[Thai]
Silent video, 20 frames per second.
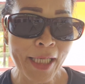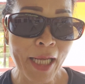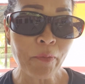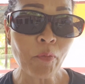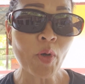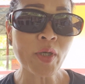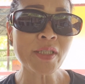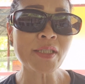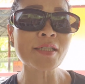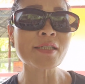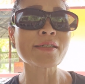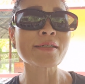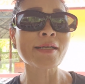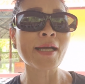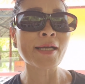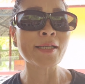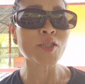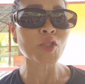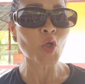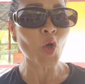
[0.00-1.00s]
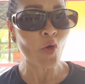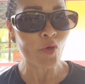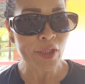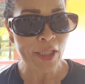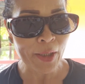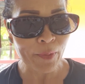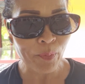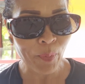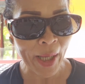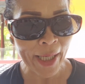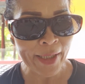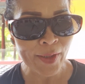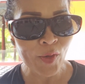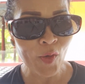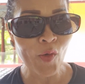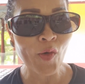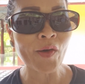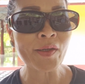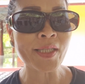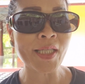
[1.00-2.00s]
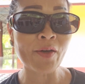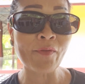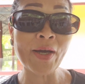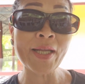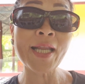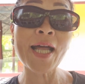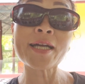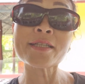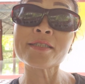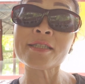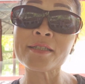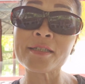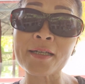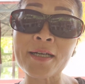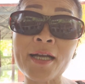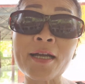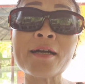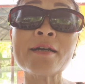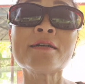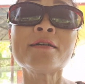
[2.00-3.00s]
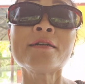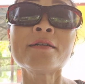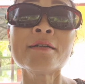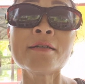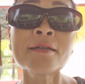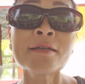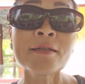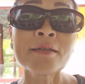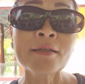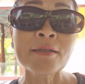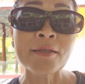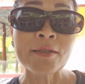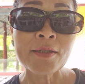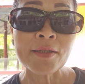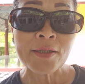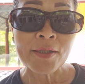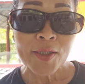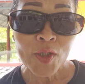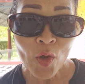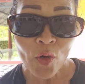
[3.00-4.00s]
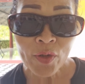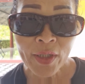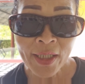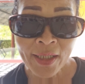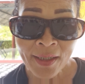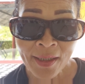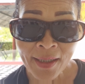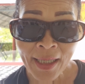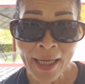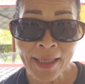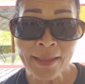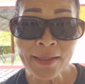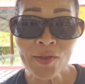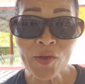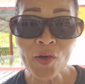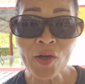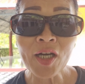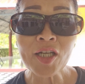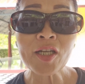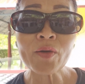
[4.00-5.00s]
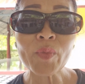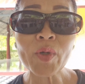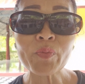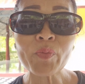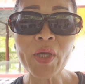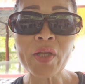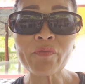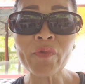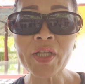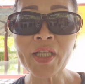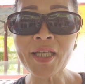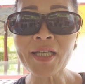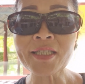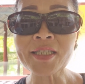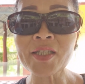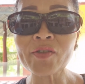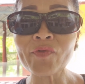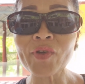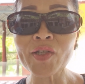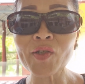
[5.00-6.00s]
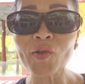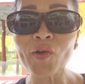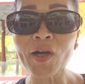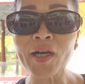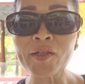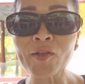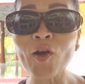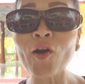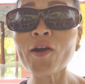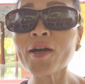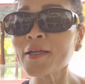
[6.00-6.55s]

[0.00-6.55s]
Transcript: ถ้าบ่เจอก็โชคดีไปเนาะก่อนแต่ว่าถ้าเจอก็โชคดีคือกันเนาะค่ะนะมันเป็นวิถีชีวิตเนาะค่ะเนาะ